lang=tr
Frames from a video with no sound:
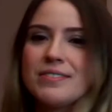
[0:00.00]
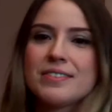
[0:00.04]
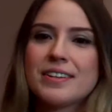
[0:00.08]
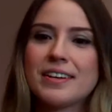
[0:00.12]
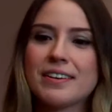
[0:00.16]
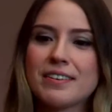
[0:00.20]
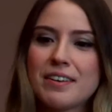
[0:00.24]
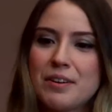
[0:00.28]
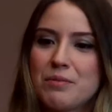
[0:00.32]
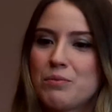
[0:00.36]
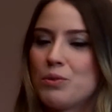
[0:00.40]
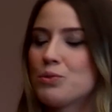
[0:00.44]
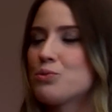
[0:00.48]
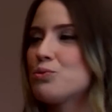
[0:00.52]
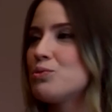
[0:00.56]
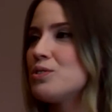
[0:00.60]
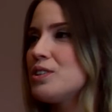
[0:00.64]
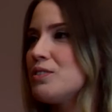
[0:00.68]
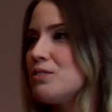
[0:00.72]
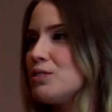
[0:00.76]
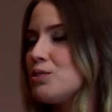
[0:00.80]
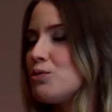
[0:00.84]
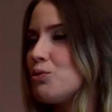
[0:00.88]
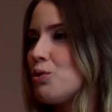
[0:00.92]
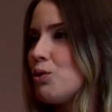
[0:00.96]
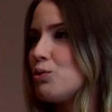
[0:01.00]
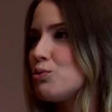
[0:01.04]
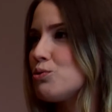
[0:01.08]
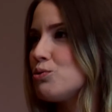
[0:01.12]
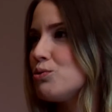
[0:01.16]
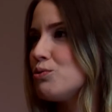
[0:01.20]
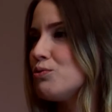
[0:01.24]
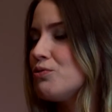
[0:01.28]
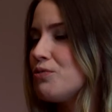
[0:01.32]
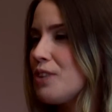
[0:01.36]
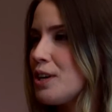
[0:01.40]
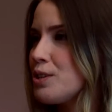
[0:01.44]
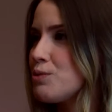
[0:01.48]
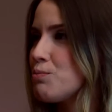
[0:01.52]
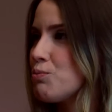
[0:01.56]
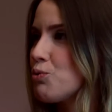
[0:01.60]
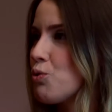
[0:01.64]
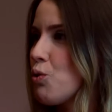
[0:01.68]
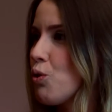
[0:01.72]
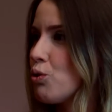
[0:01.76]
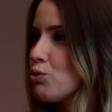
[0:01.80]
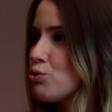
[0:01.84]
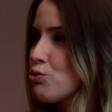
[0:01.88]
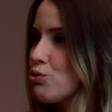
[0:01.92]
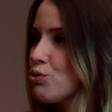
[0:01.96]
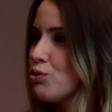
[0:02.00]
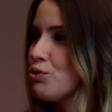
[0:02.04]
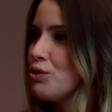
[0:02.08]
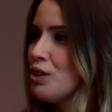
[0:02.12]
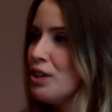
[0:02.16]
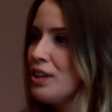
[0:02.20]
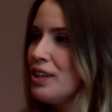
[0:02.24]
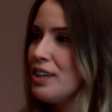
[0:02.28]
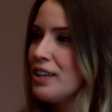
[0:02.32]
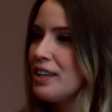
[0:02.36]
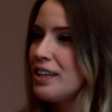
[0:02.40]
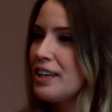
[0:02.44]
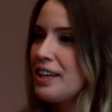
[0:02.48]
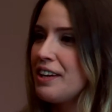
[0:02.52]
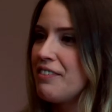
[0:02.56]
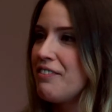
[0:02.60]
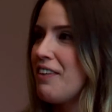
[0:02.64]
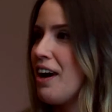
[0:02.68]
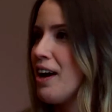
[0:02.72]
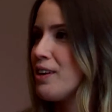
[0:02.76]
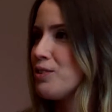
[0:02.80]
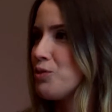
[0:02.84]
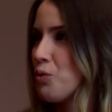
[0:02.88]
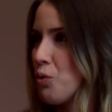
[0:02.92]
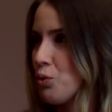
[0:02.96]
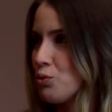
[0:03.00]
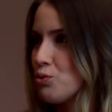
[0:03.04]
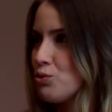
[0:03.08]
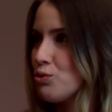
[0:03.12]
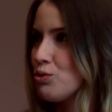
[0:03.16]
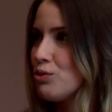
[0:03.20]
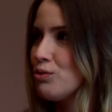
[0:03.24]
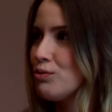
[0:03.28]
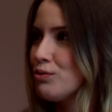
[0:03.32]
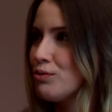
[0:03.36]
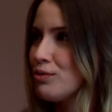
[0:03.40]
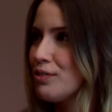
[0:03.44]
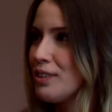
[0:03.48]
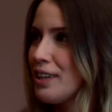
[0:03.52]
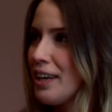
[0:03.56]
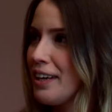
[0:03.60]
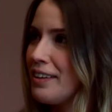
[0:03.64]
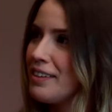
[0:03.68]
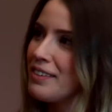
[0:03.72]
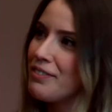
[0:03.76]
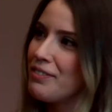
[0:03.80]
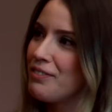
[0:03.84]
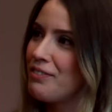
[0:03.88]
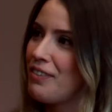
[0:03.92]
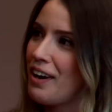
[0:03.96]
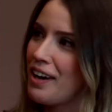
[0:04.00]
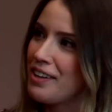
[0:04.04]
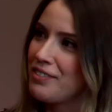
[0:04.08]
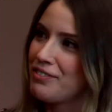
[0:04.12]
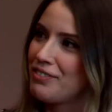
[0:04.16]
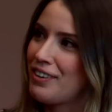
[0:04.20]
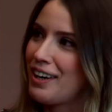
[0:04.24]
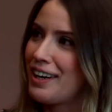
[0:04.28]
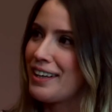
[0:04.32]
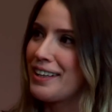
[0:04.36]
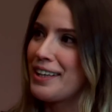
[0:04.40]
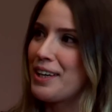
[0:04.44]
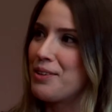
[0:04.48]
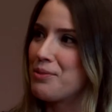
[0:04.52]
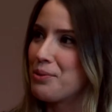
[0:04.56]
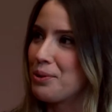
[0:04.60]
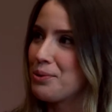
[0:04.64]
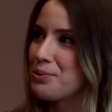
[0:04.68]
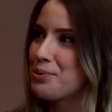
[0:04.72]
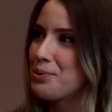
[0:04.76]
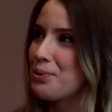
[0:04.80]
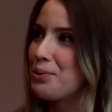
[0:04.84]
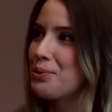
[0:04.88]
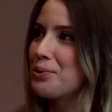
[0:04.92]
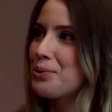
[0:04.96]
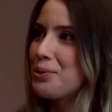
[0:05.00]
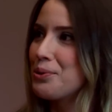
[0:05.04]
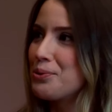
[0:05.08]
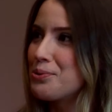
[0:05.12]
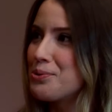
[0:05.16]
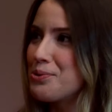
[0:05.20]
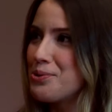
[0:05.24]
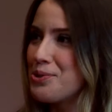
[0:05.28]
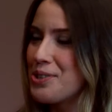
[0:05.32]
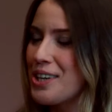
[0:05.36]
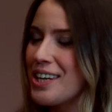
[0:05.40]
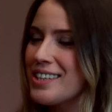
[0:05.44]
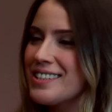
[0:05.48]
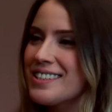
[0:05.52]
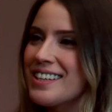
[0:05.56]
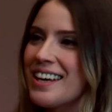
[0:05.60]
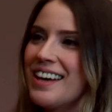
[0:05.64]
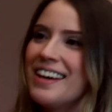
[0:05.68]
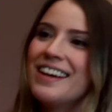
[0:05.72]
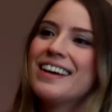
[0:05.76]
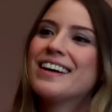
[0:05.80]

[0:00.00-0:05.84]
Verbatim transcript: Instagram olsun, Twitter olsun, Facebook olsun, e, Vine olsun. Yani Vine varken olsun onu konuşacağız.